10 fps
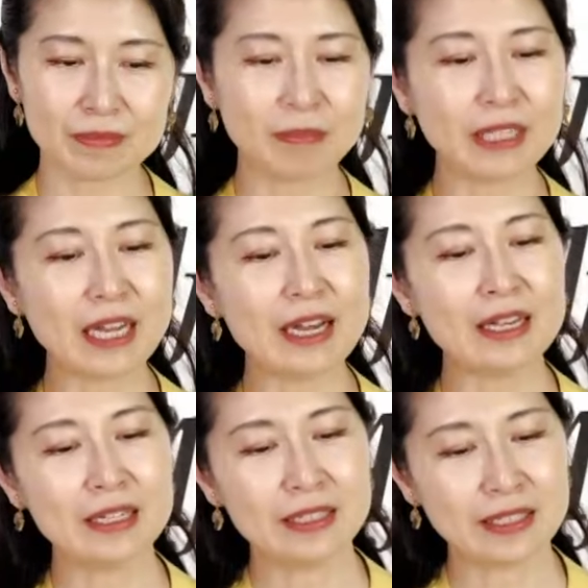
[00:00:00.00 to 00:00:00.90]
また
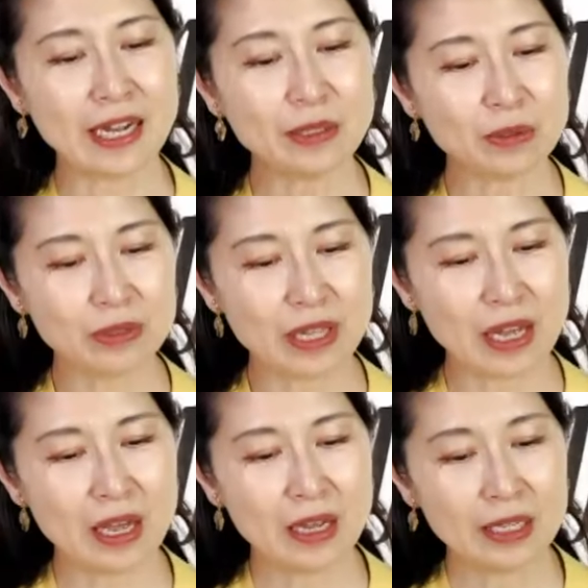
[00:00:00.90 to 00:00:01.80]
外国
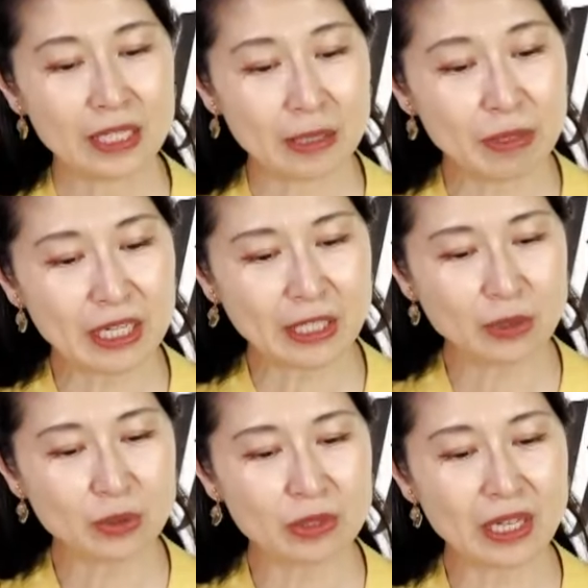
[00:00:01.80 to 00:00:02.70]
で「君が
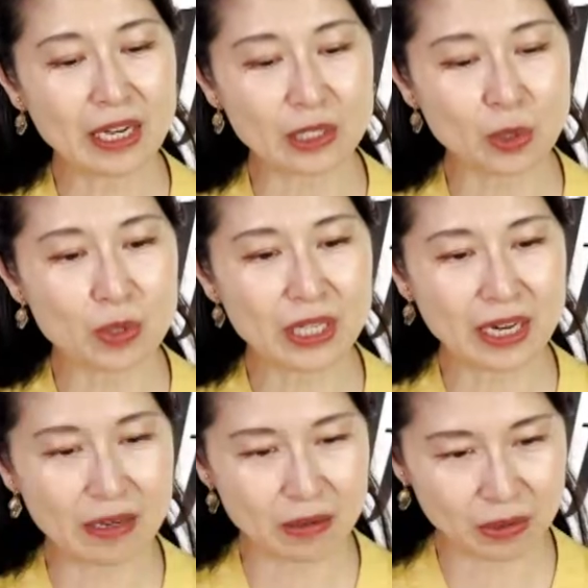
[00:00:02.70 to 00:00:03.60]
代」の歌がそうさ
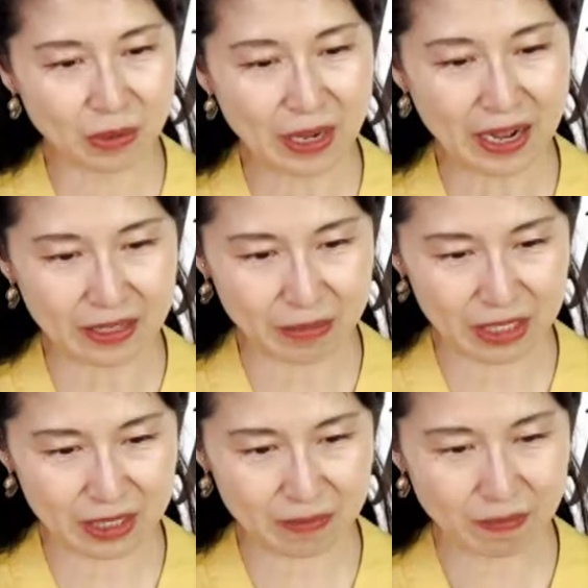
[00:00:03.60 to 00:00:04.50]
れることがありま
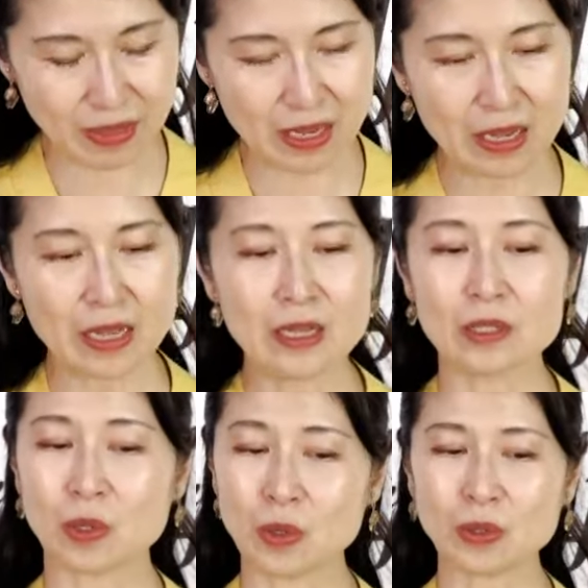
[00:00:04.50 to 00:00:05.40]
す。
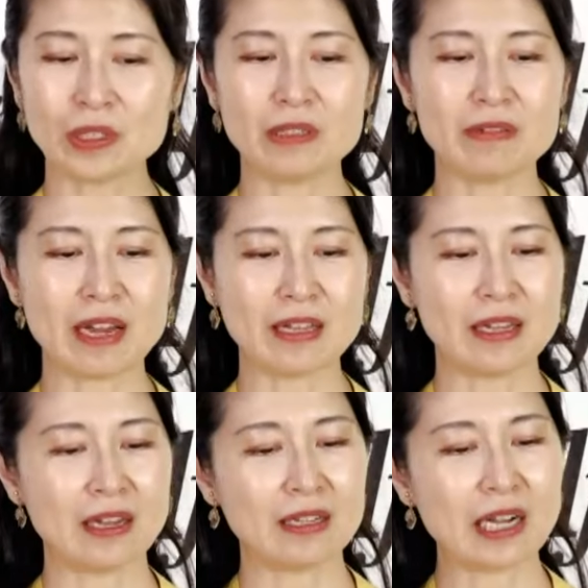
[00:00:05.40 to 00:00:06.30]
その時ぐらい
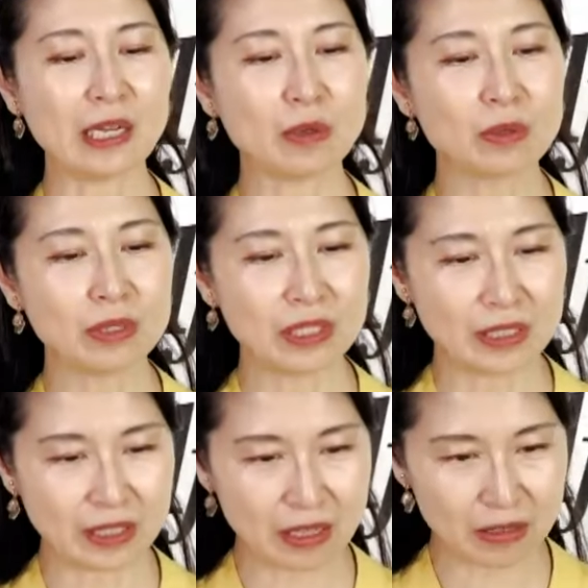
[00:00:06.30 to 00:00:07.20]
外国に
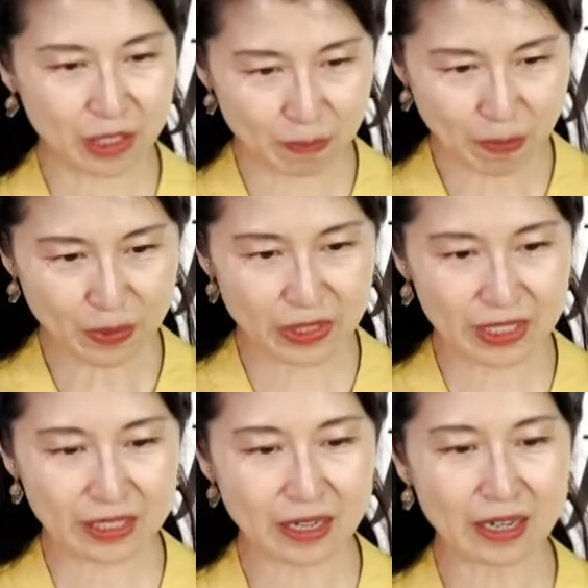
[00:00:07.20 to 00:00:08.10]
行っている日本
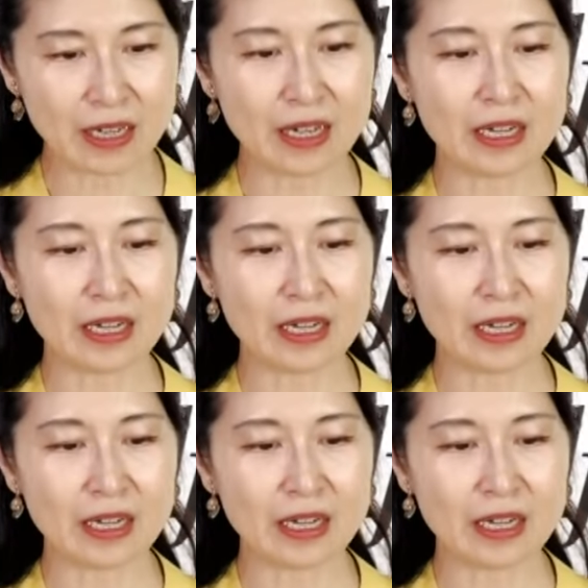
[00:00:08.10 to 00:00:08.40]
人が